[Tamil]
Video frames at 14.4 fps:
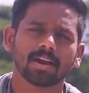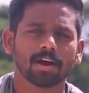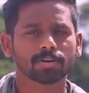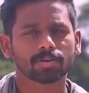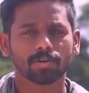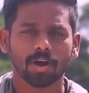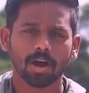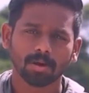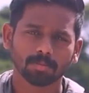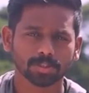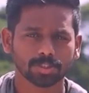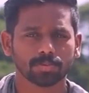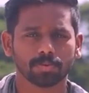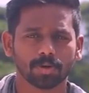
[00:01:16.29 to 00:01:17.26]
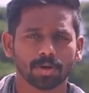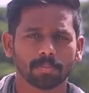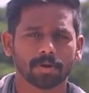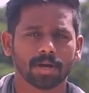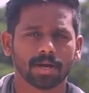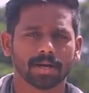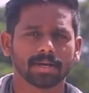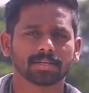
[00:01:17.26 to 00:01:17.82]
லாக்டவுன் ஆல்மோஸ்ட் போட
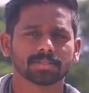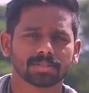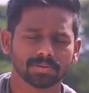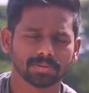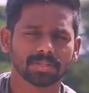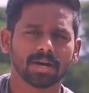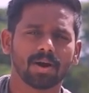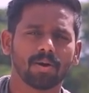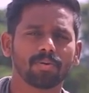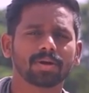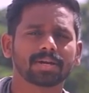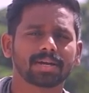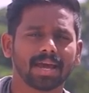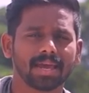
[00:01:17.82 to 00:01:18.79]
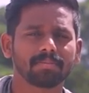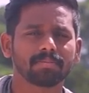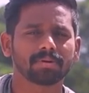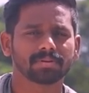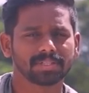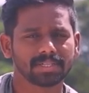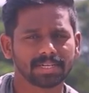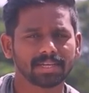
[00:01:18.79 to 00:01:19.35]
போகிறாங்க ஸோ வந்து அவங்க
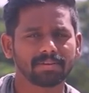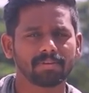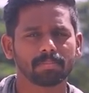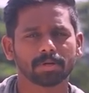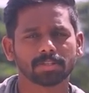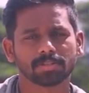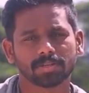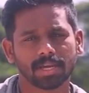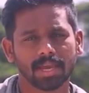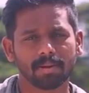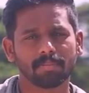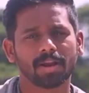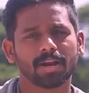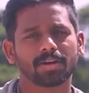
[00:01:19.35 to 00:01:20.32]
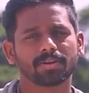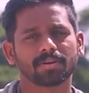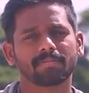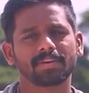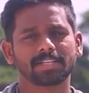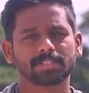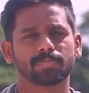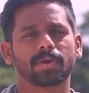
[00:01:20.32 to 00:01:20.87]
டைமை வந்து டிவி பார்த்தோ கேம் விளையாடியோ
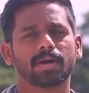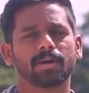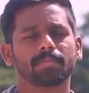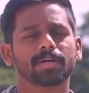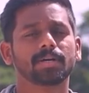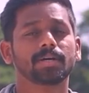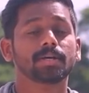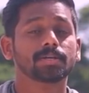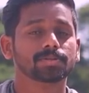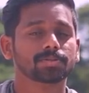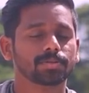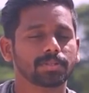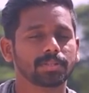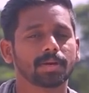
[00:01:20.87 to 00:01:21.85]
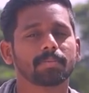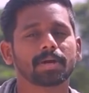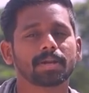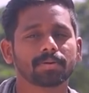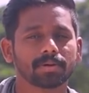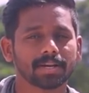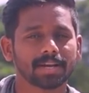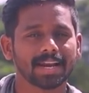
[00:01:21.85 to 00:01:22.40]
வேஸ்ட் பண்ணாமல் ஸோ இந்த
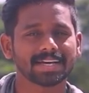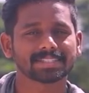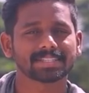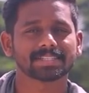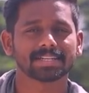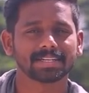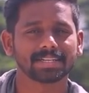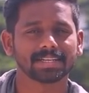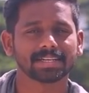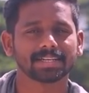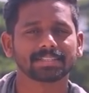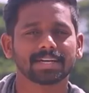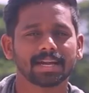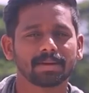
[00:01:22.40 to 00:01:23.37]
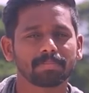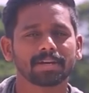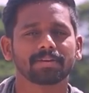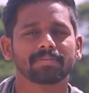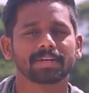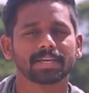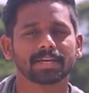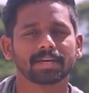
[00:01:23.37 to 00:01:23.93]
மாதிரி ஒரு கிளாஸஸில் நீங்கள் ஜாயின்
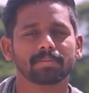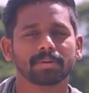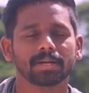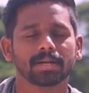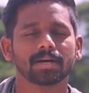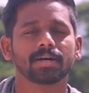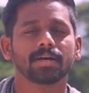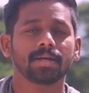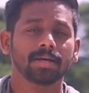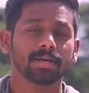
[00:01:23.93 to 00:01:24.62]
பண்ணி விட்டீங்க அப்படின்னா